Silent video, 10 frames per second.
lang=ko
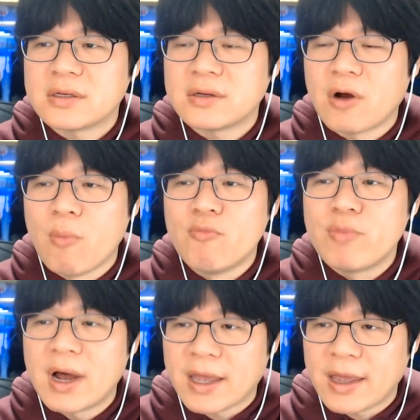
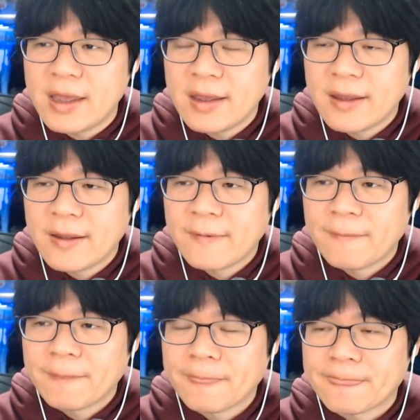업무방해
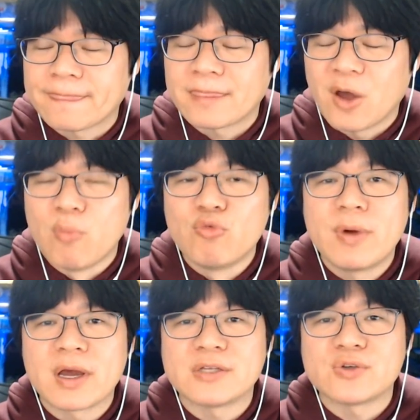업무
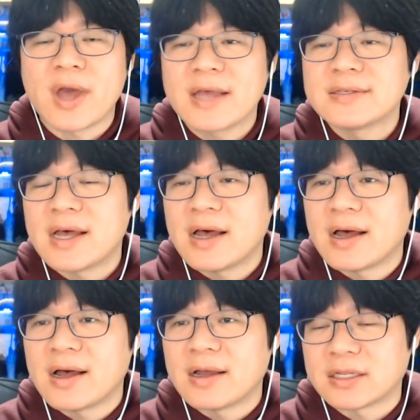방해죠.
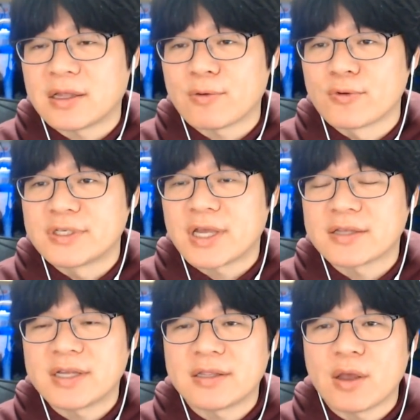행사잖아요. 공식
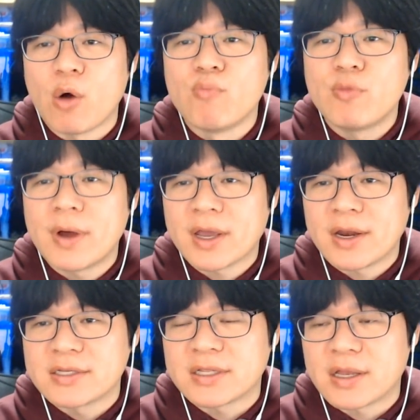행사인데 업무 방해를
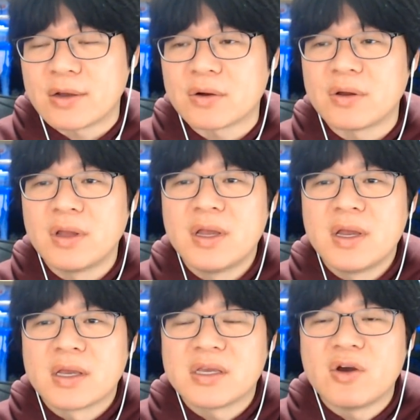했잖아요.
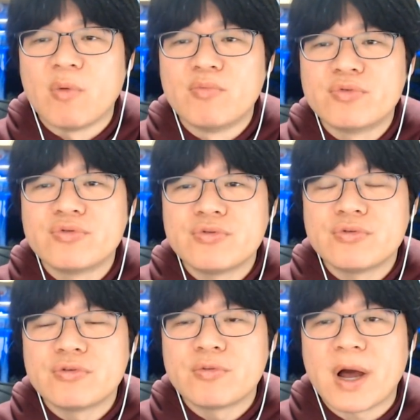이
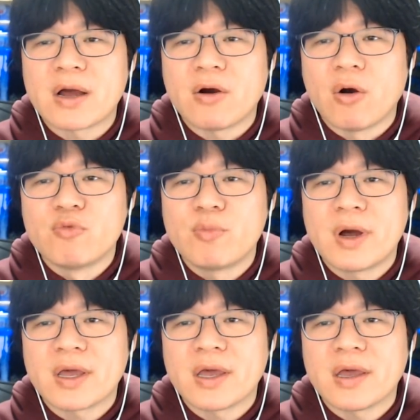업무 방 업무
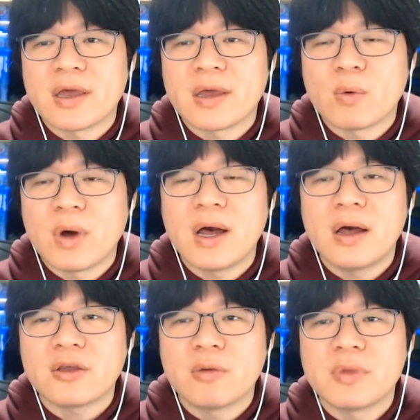
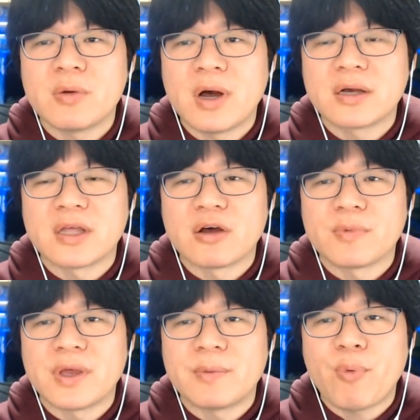방해와 혐의와 그
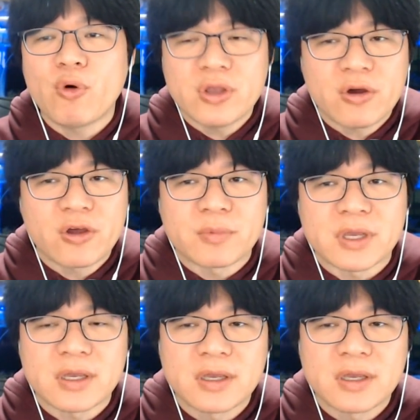다음에 폭력 혐의,